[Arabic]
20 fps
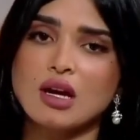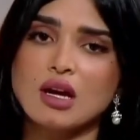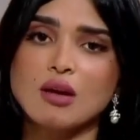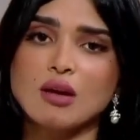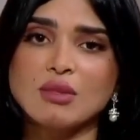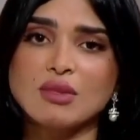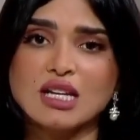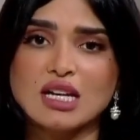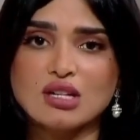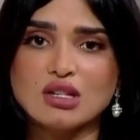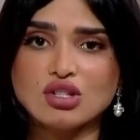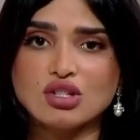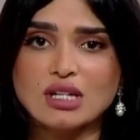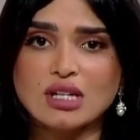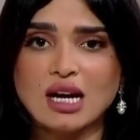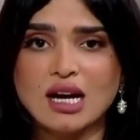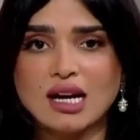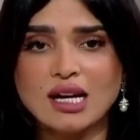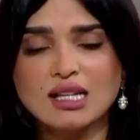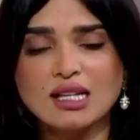من
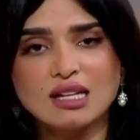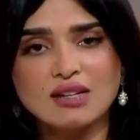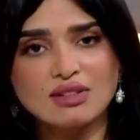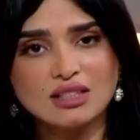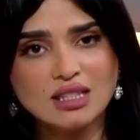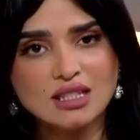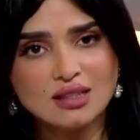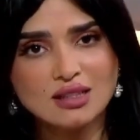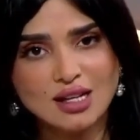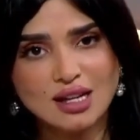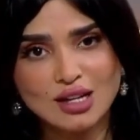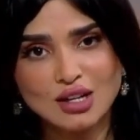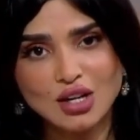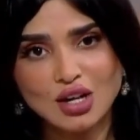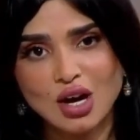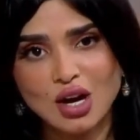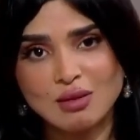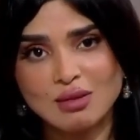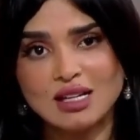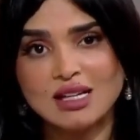الاشياء اللي لفتتني
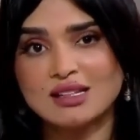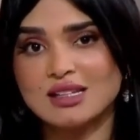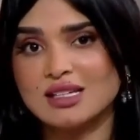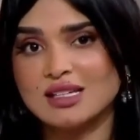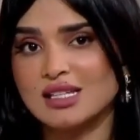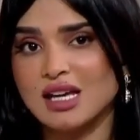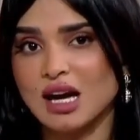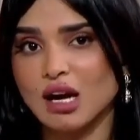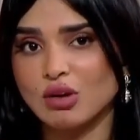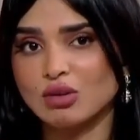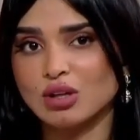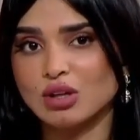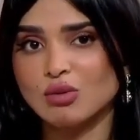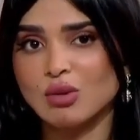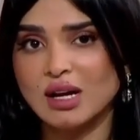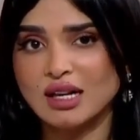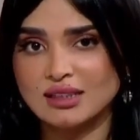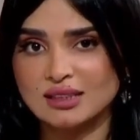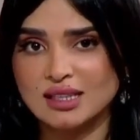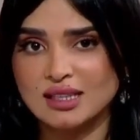اليوم كان تساؤل
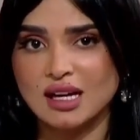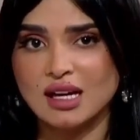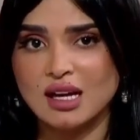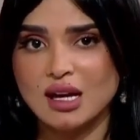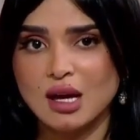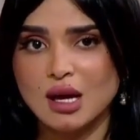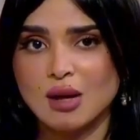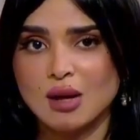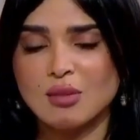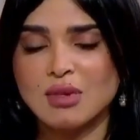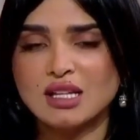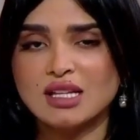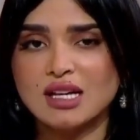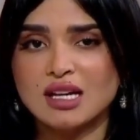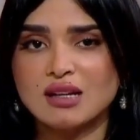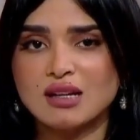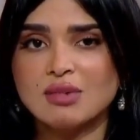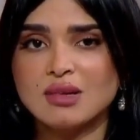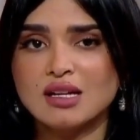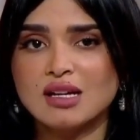الوحده من
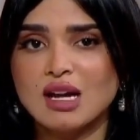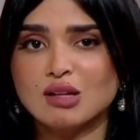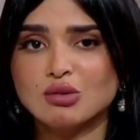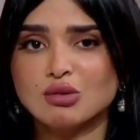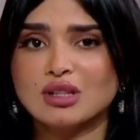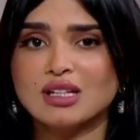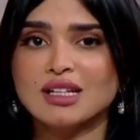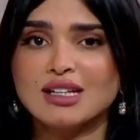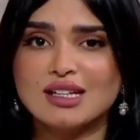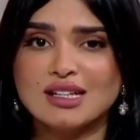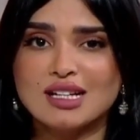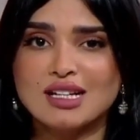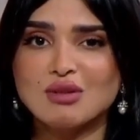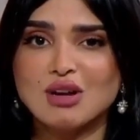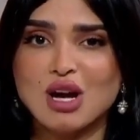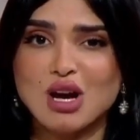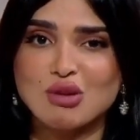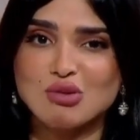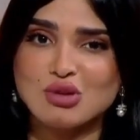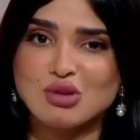البنات وتخيل يا
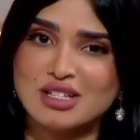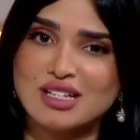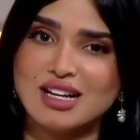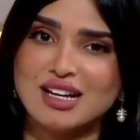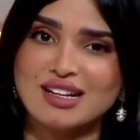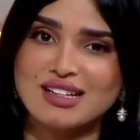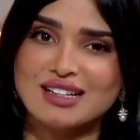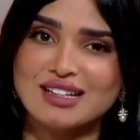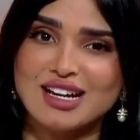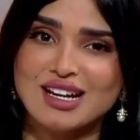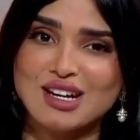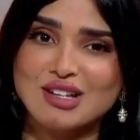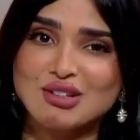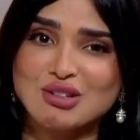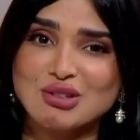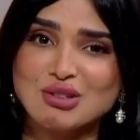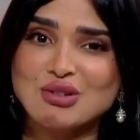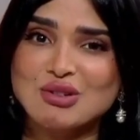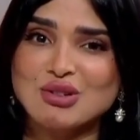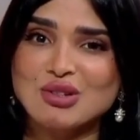مها وش كان
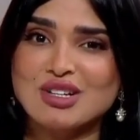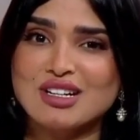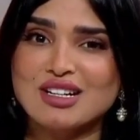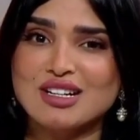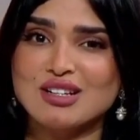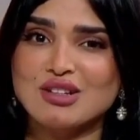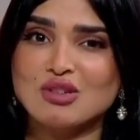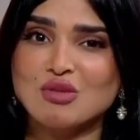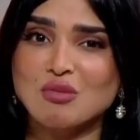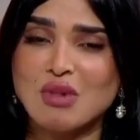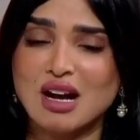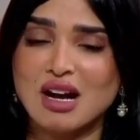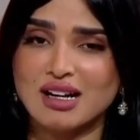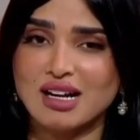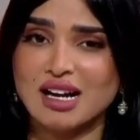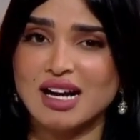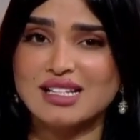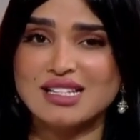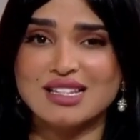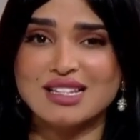كانت تقول انه
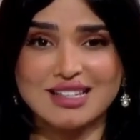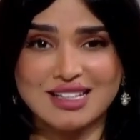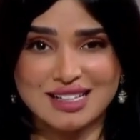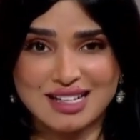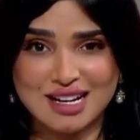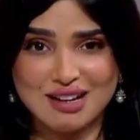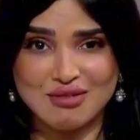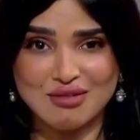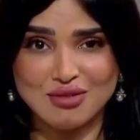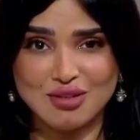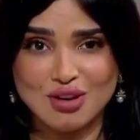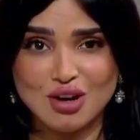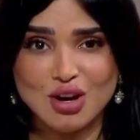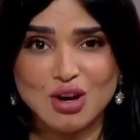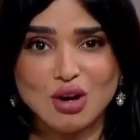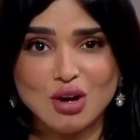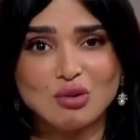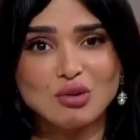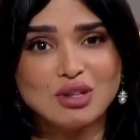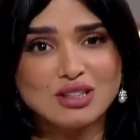مهرها 60 ألف
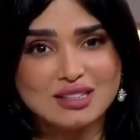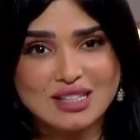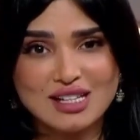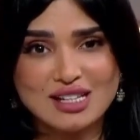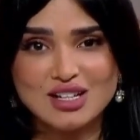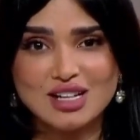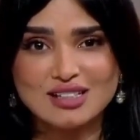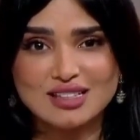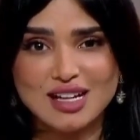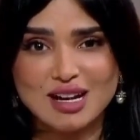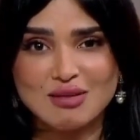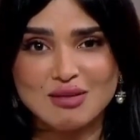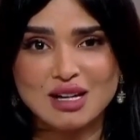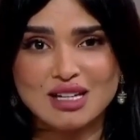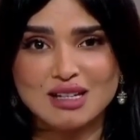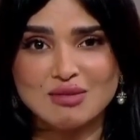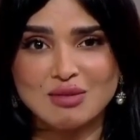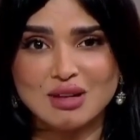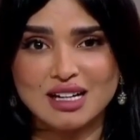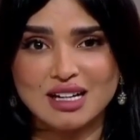واحتياجاتها
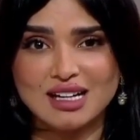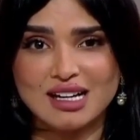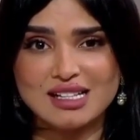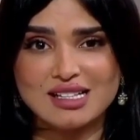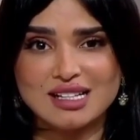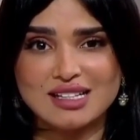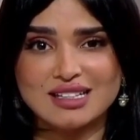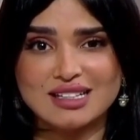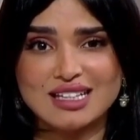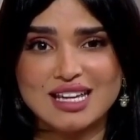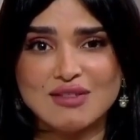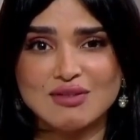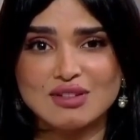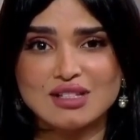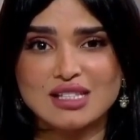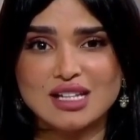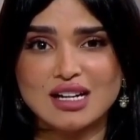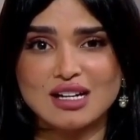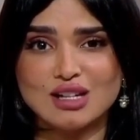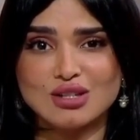باقي ما خلصت كيف
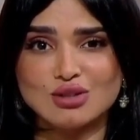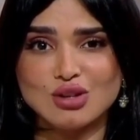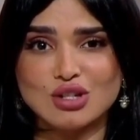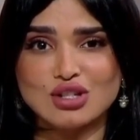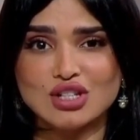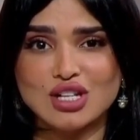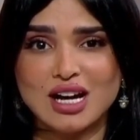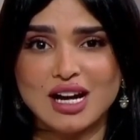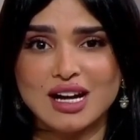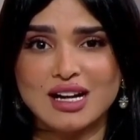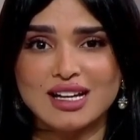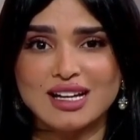تصارح زوجها